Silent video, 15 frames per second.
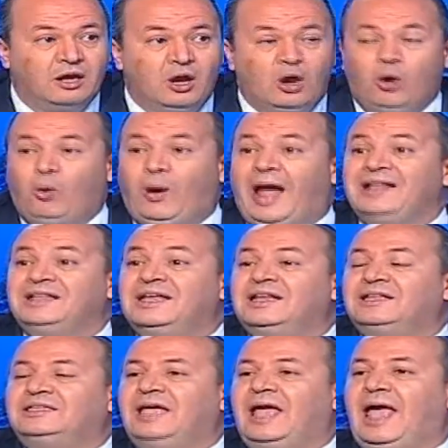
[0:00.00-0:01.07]
وعندها
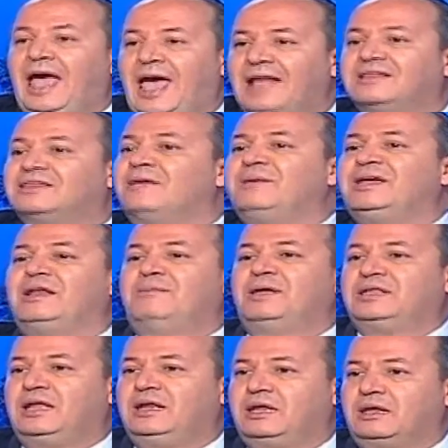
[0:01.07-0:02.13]
الاتحاد ضمانه
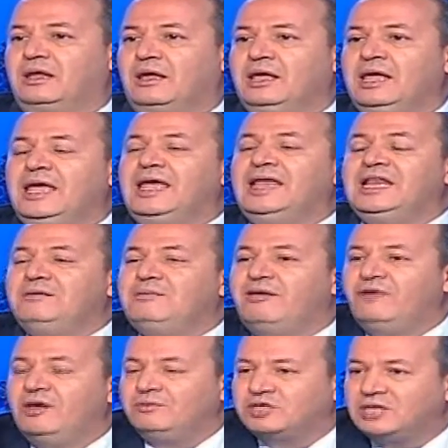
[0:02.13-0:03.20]
مدنيه اللي ما
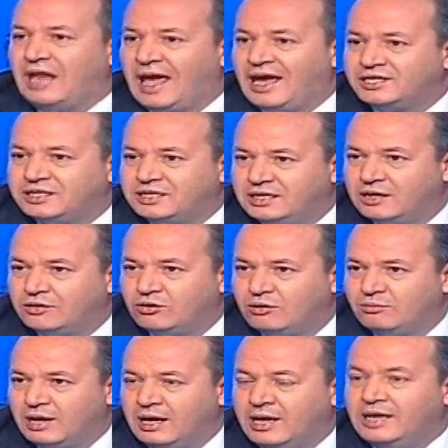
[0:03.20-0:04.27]
يفهمش الحاجتين
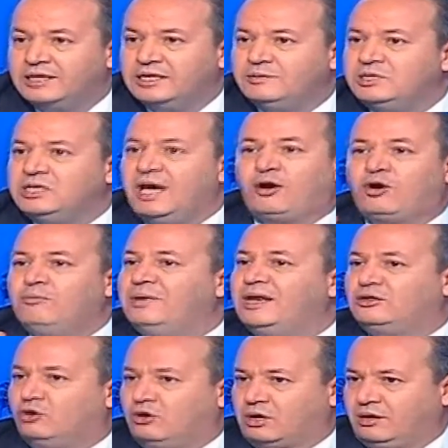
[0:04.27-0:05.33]
هذوما يمشي يحكم
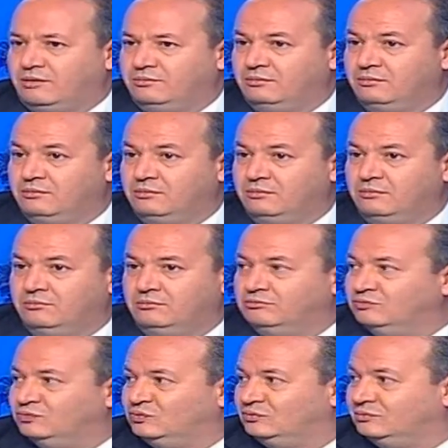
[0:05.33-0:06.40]
بلاد اخرى اي مي
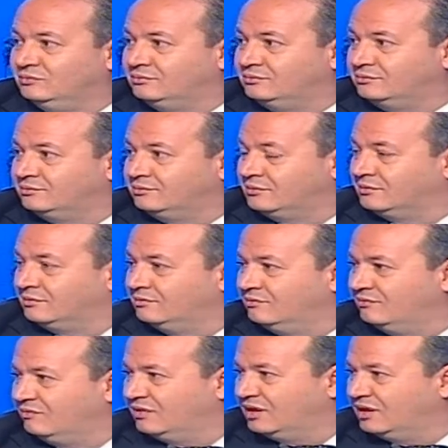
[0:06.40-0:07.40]
لكن سامحني في لام دو